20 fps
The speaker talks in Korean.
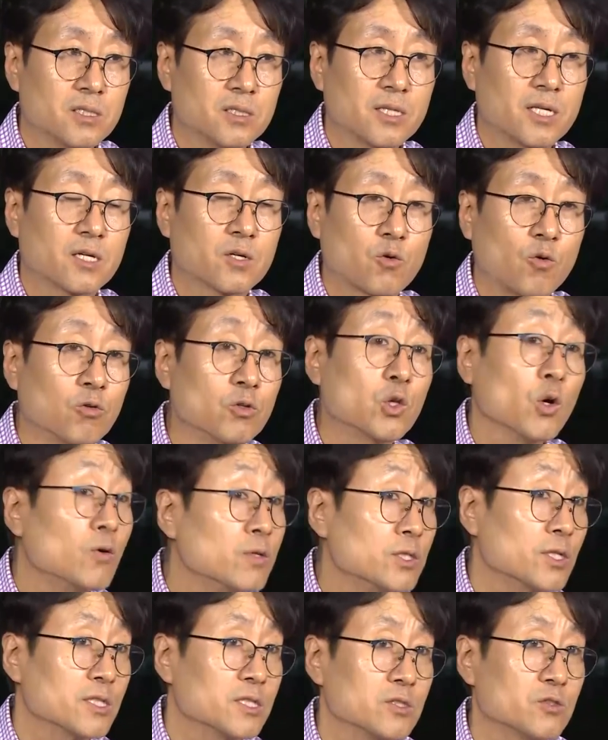뇌
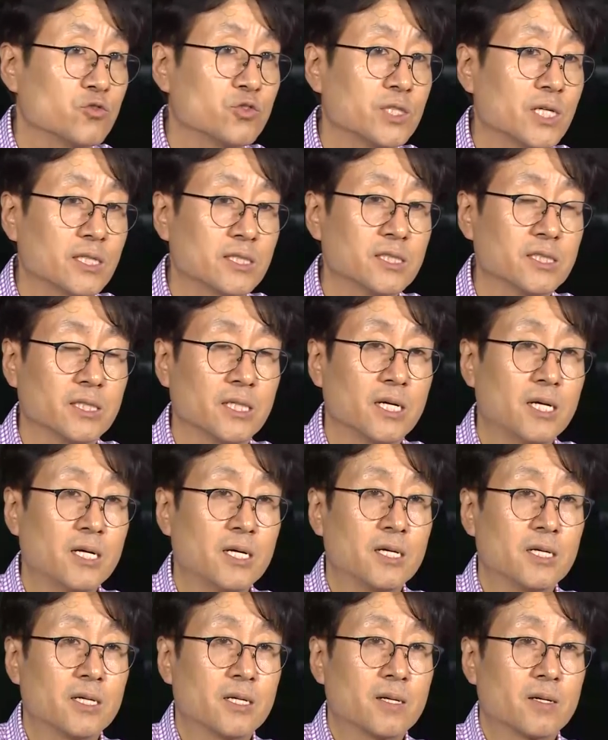공통적인 주장은
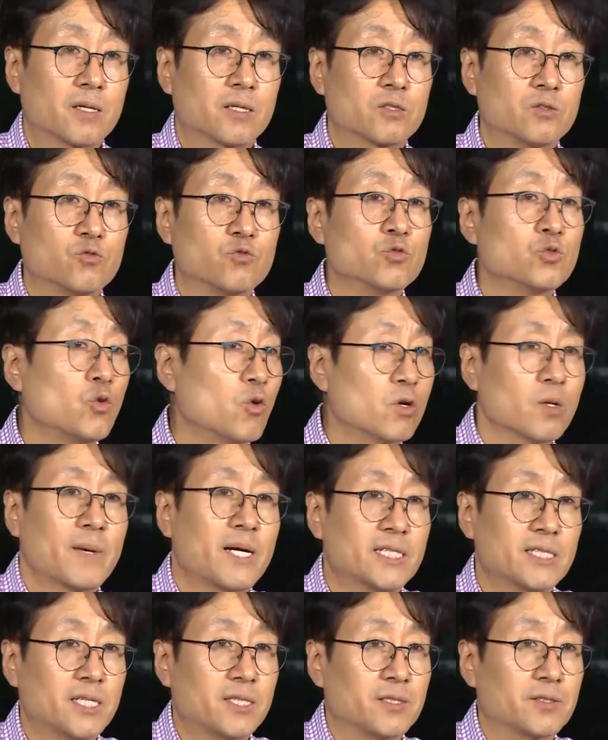운동을
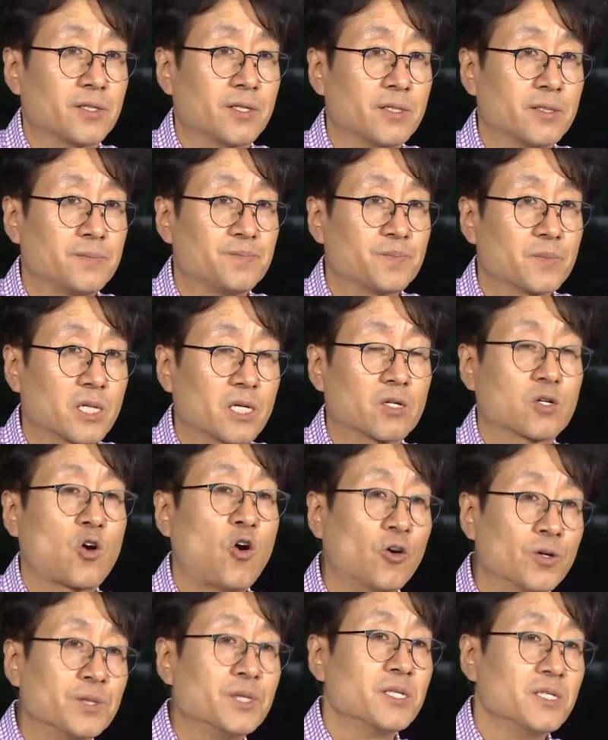많이 하는 거예요.
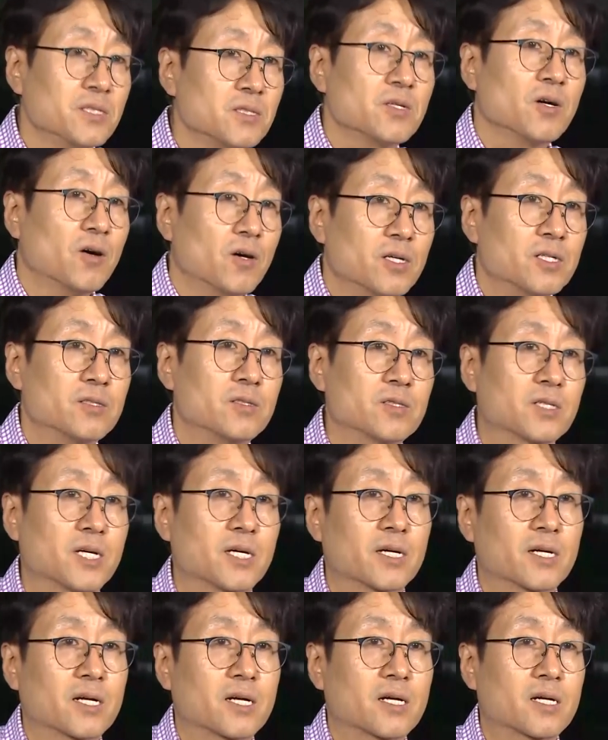걷는 거 이런
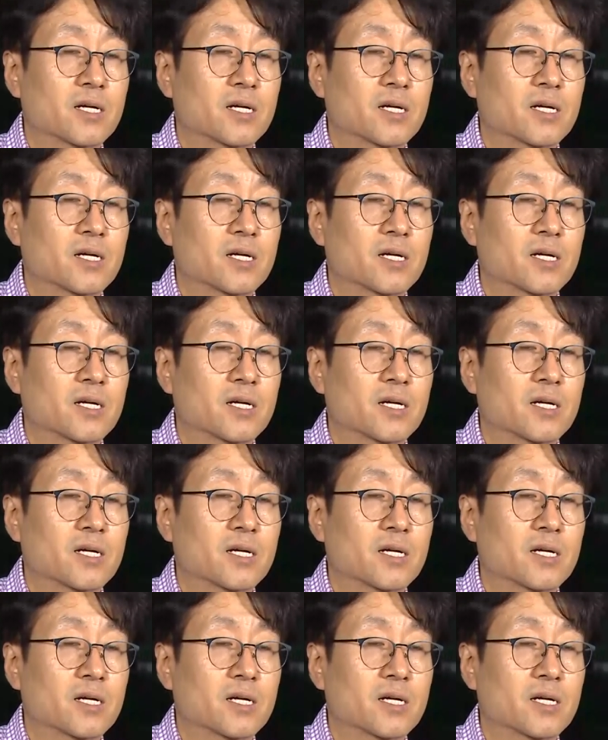게